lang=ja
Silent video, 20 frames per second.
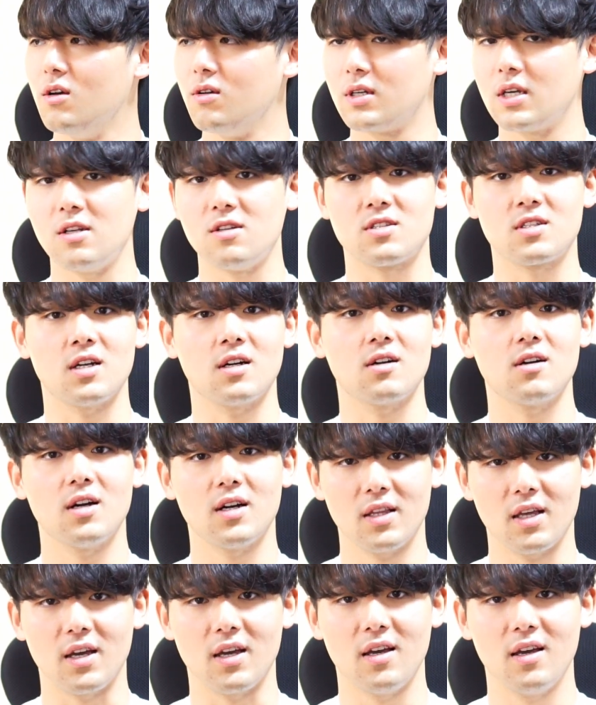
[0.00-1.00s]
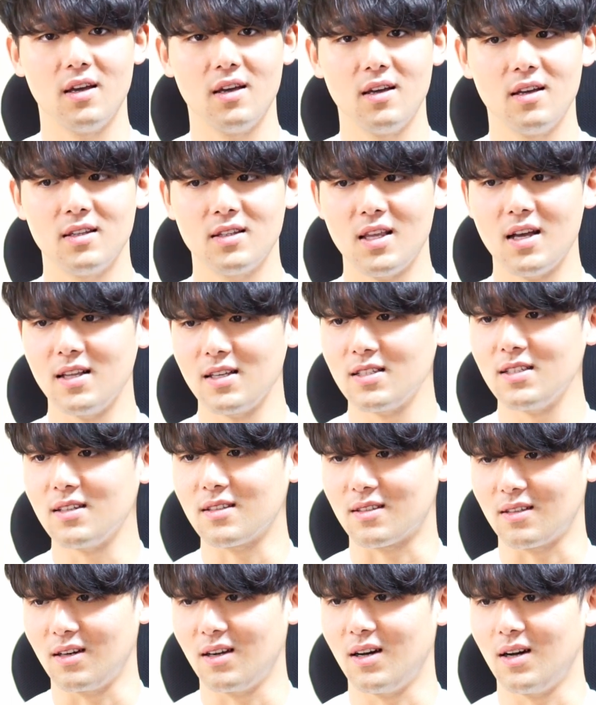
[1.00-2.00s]
受ける資格がないって話
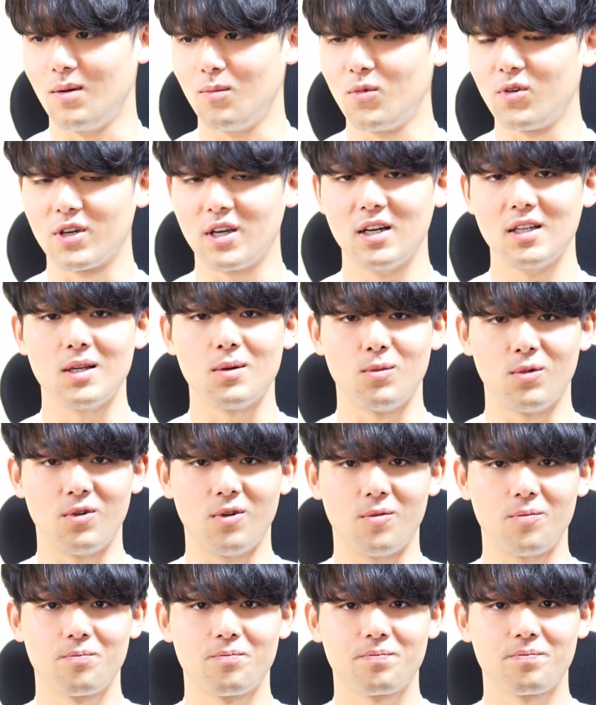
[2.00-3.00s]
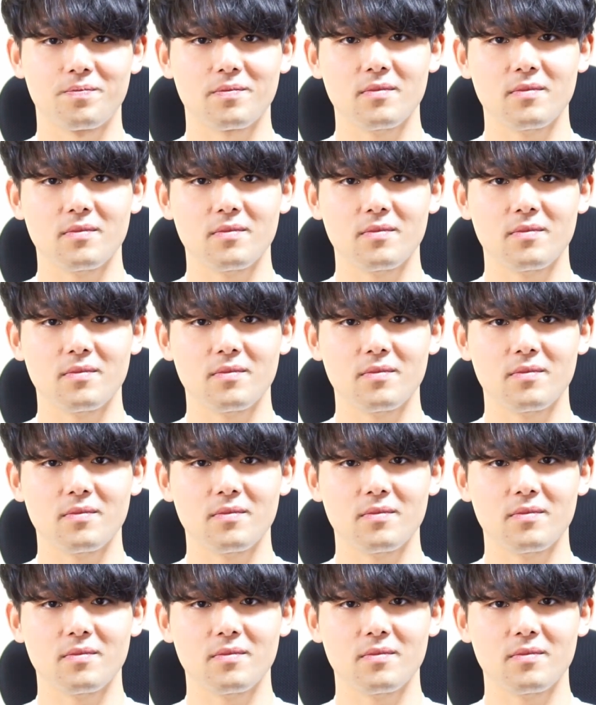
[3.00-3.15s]
だったらもう嫌でも